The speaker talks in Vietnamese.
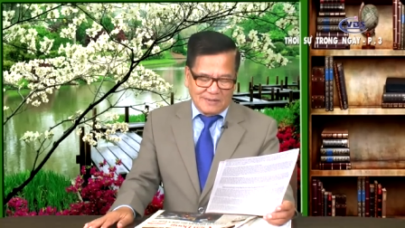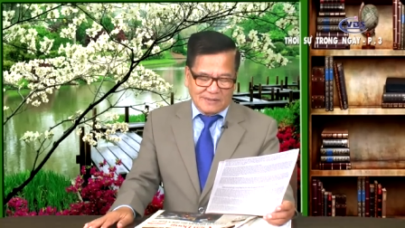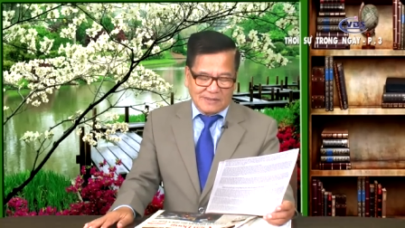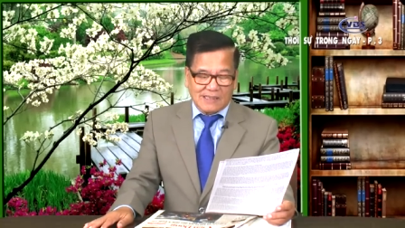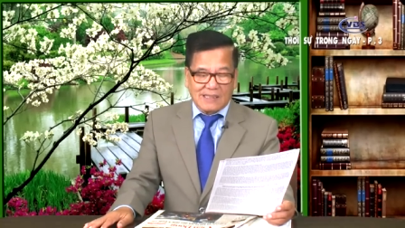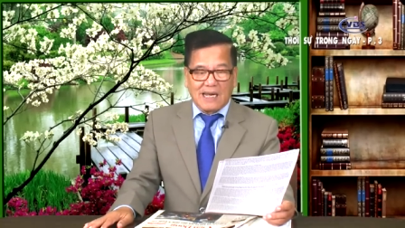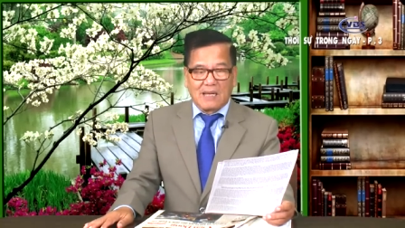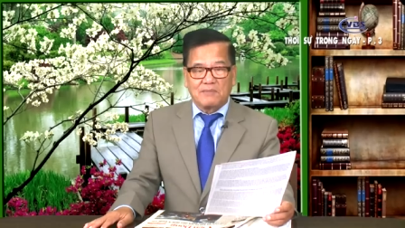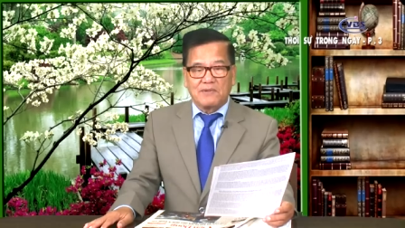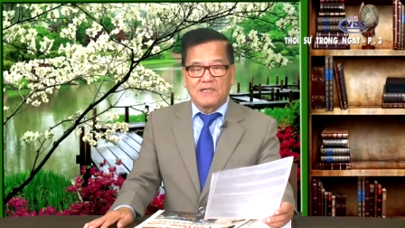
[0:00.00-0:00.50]
Tức
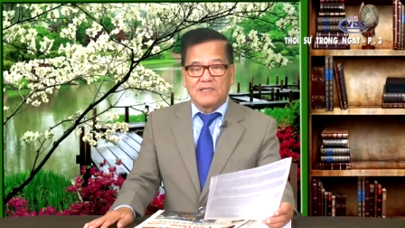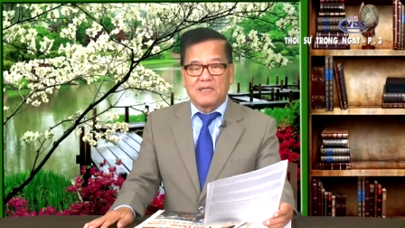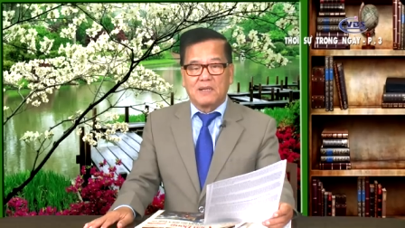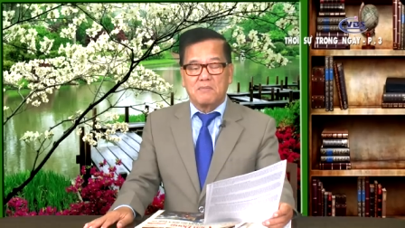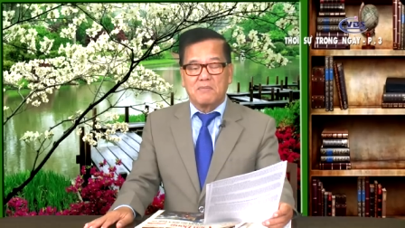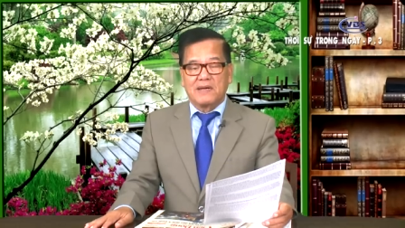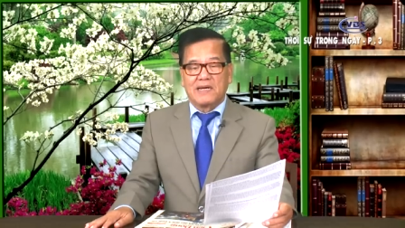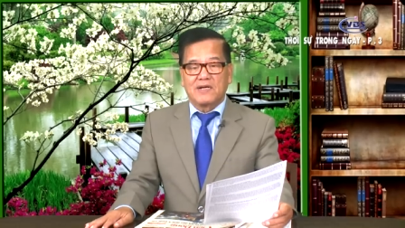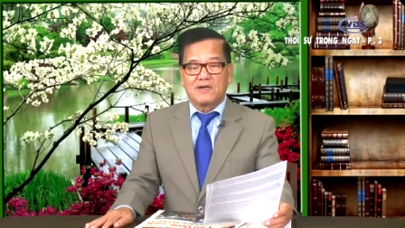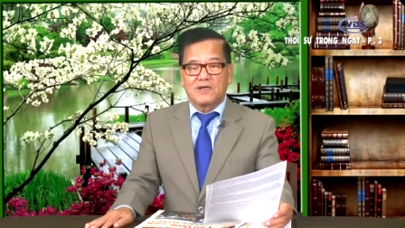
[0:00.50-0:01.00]
là bây giờ
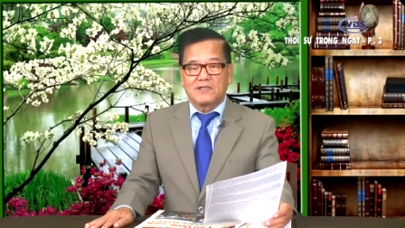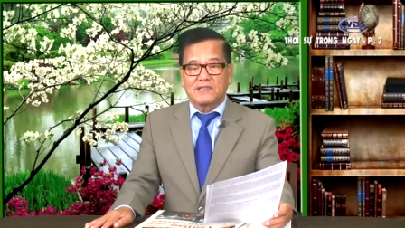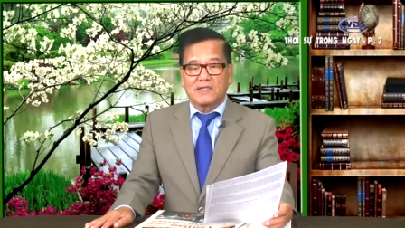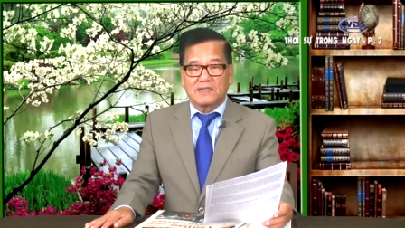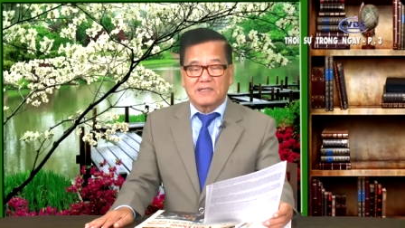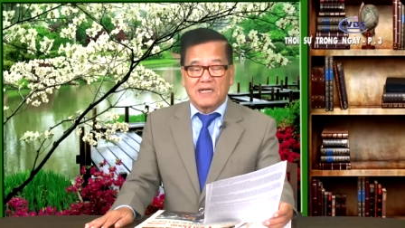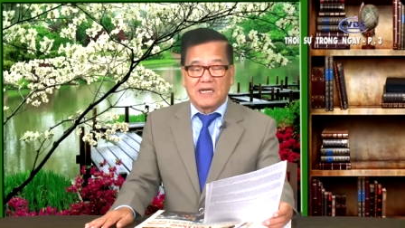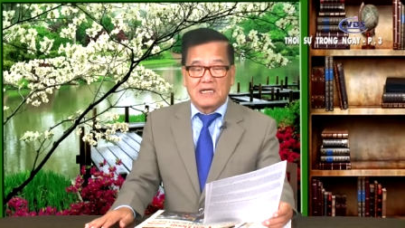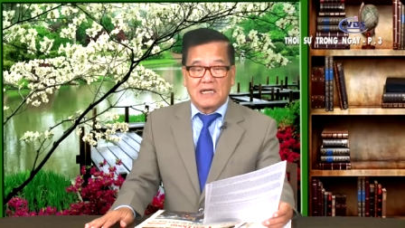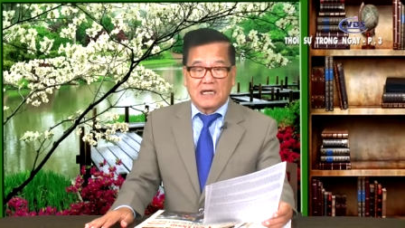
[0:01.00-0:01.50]
Mỹ nói
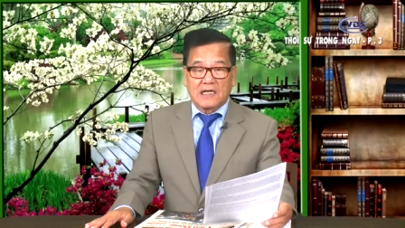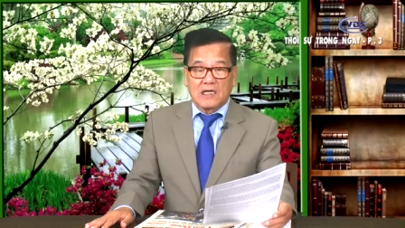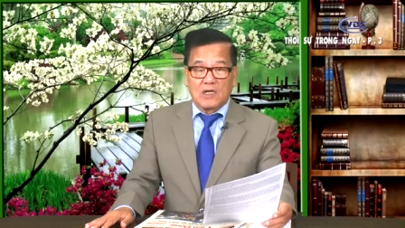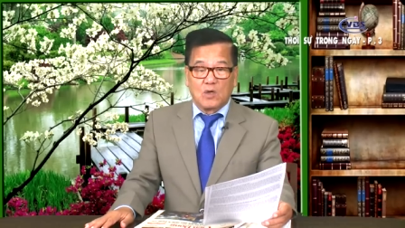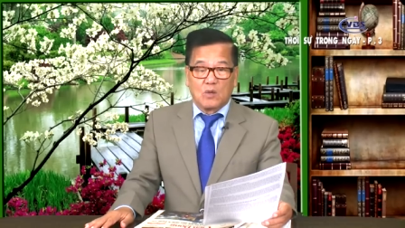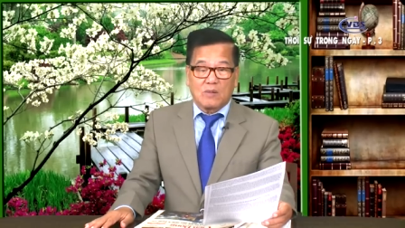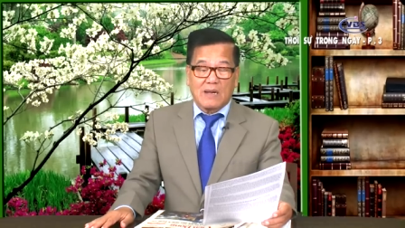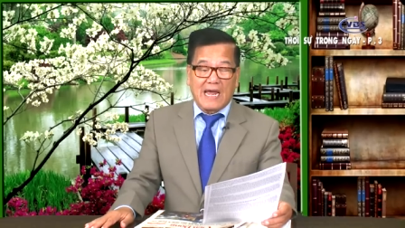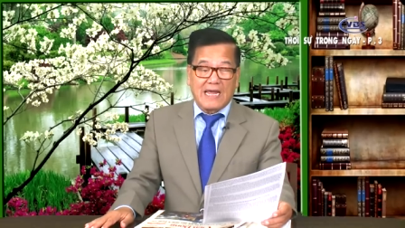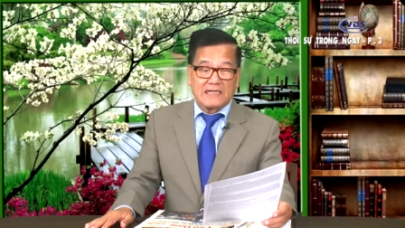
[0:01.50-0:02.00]
rằng đây là cái
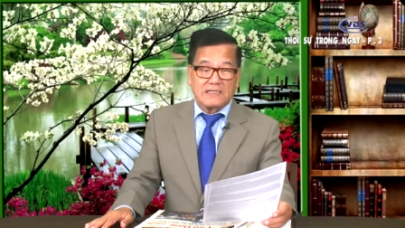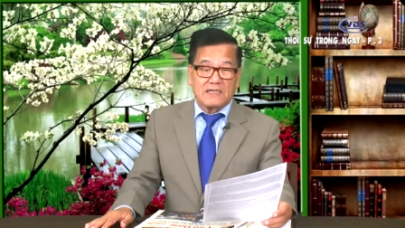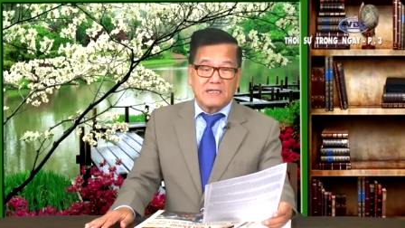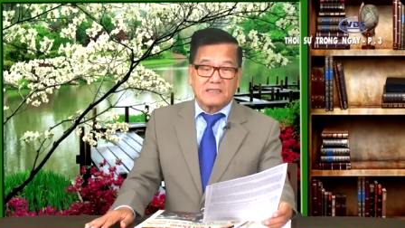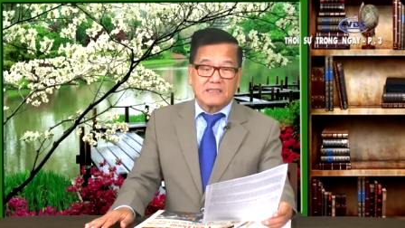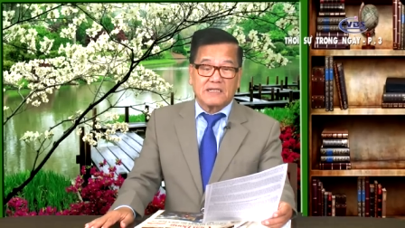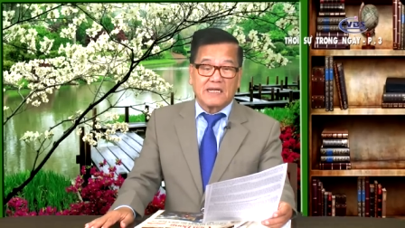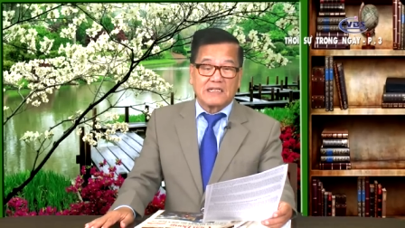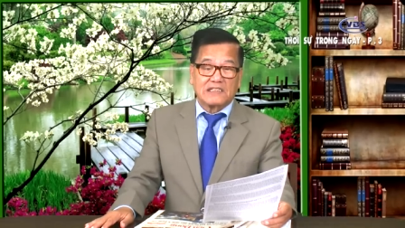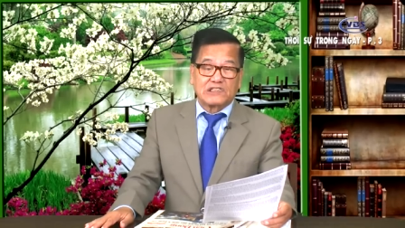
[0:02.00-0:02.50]
lúc hay
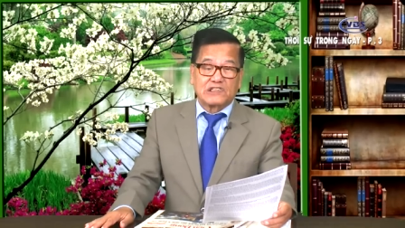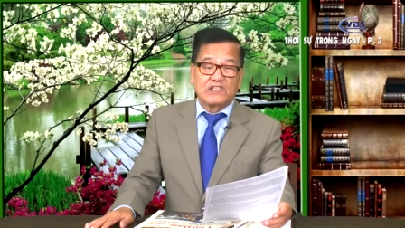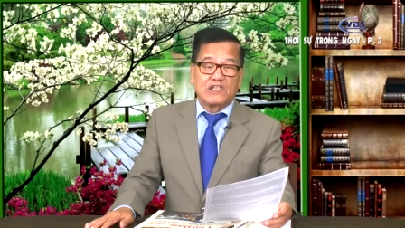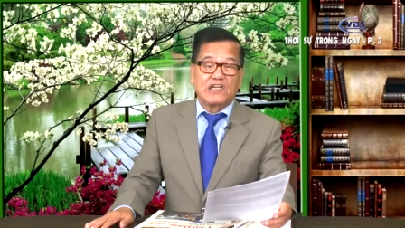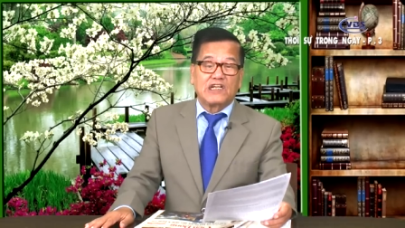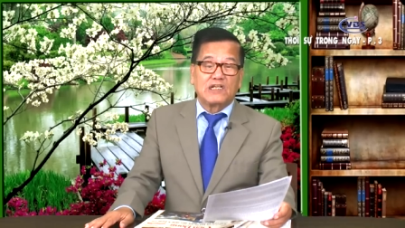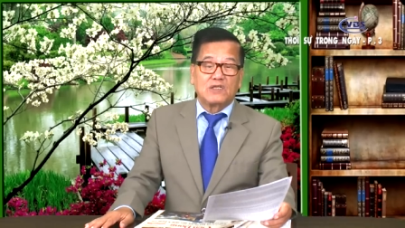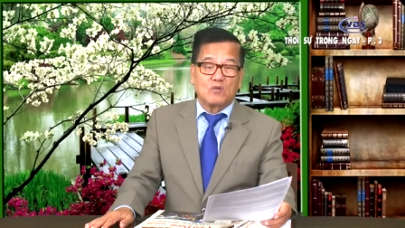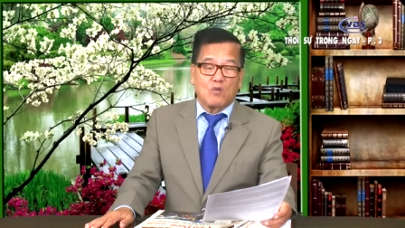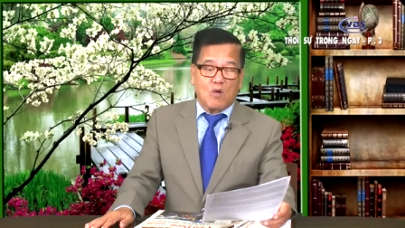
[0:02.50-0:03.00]
nhất để
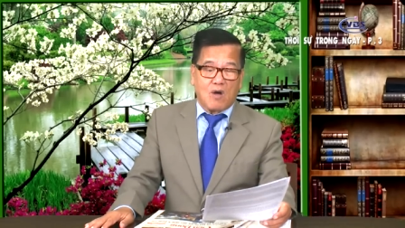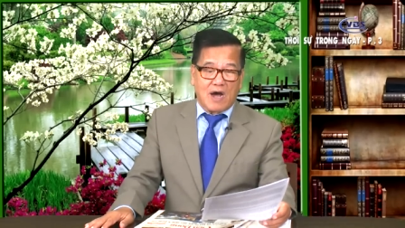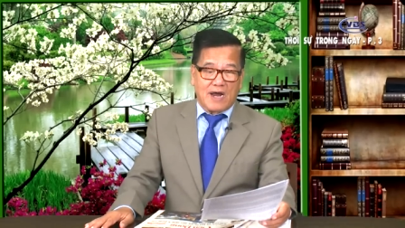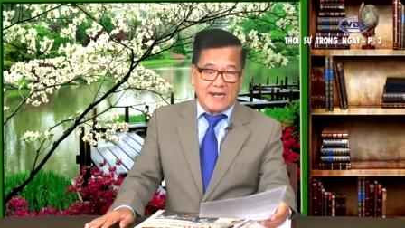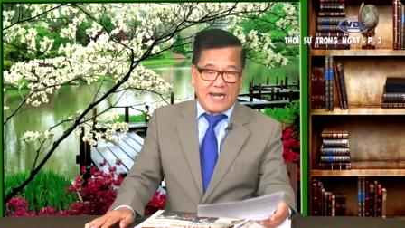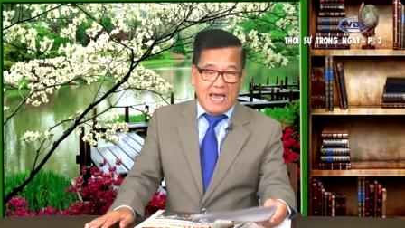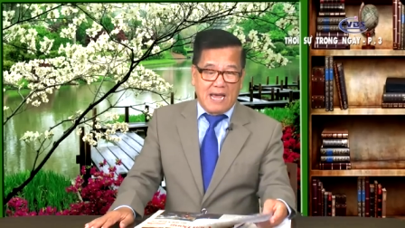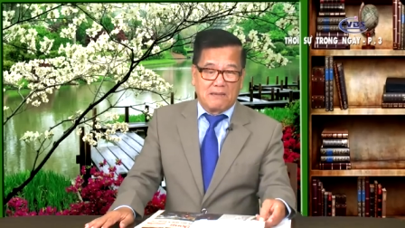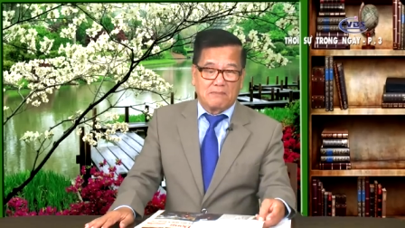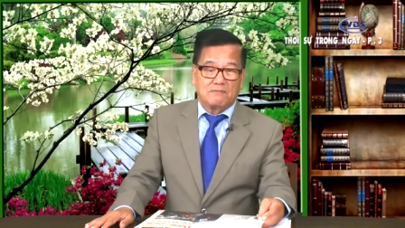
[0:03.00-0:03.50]
xin hòa
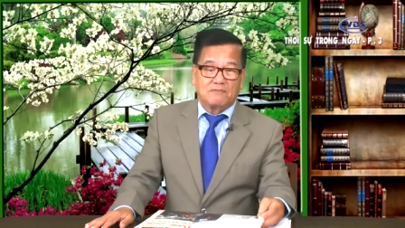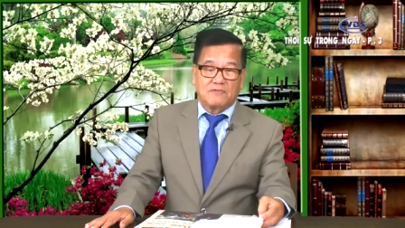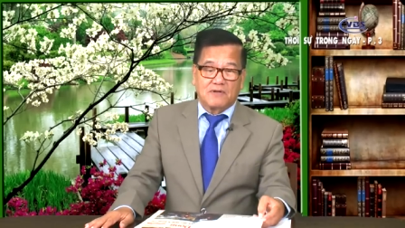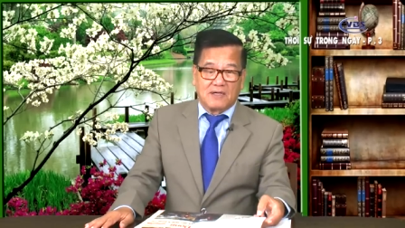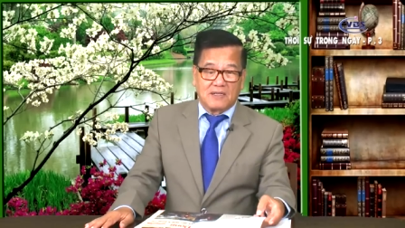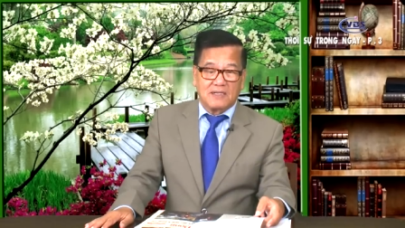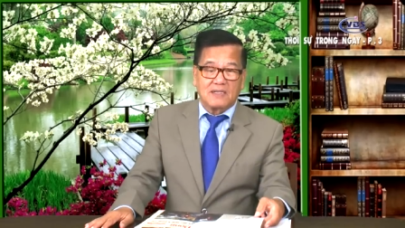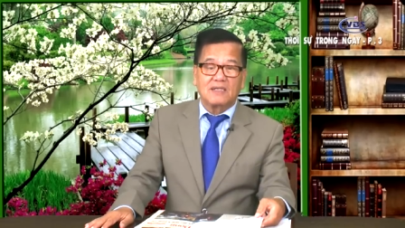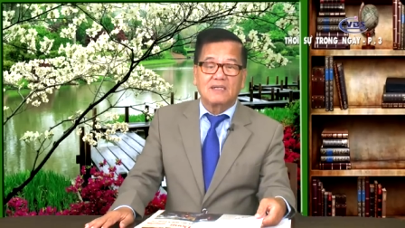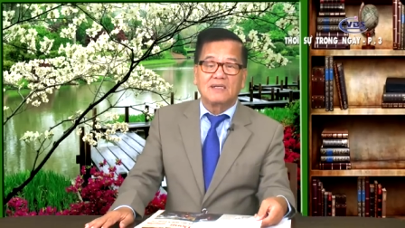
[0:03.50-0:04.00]
đàm
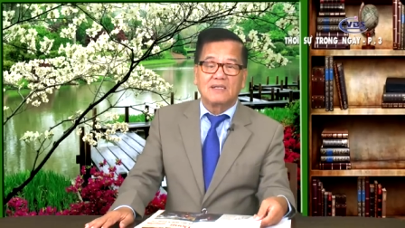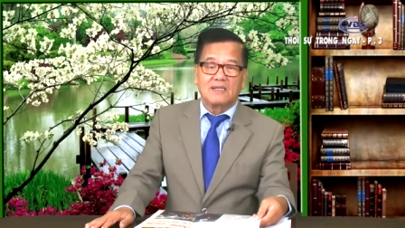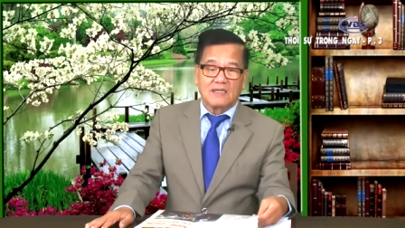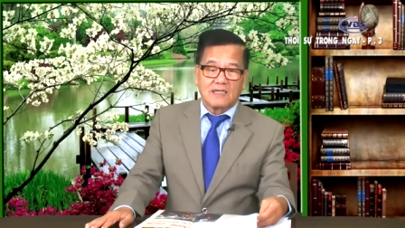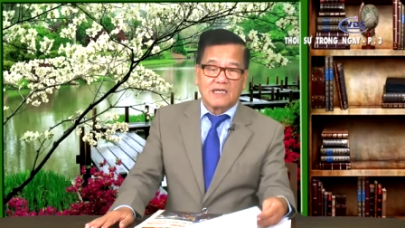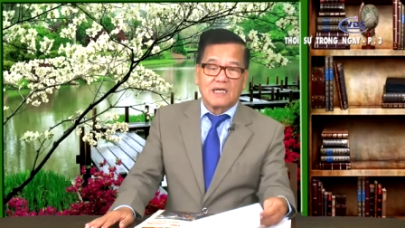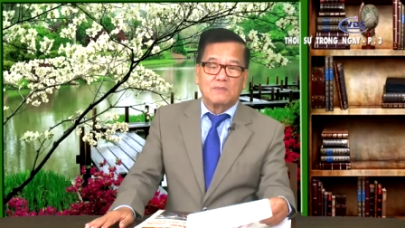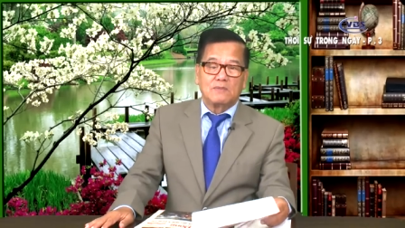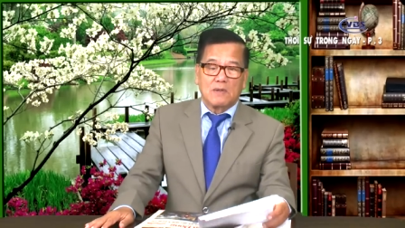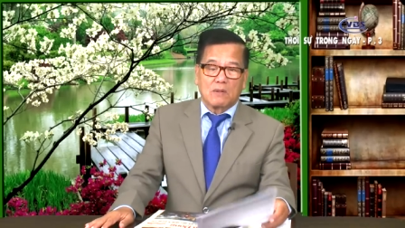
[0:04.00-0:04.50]
với
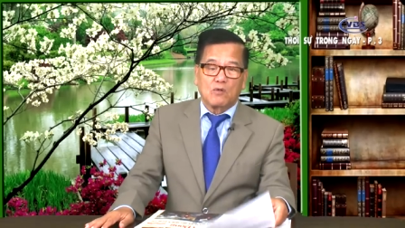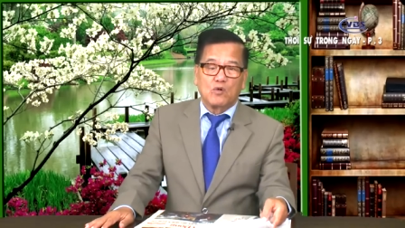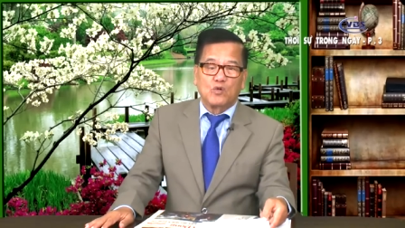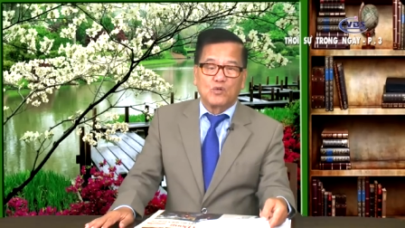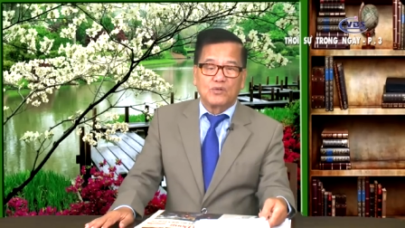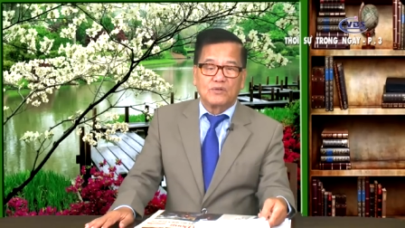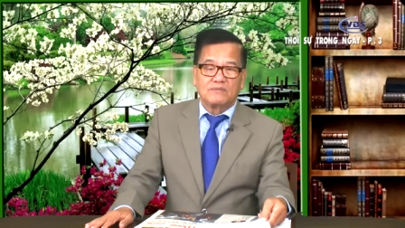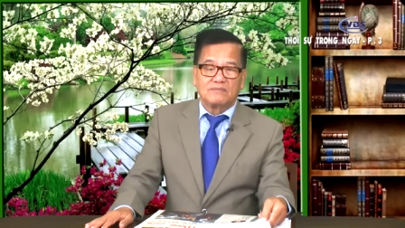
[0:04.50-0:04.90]
Kim Jong-un.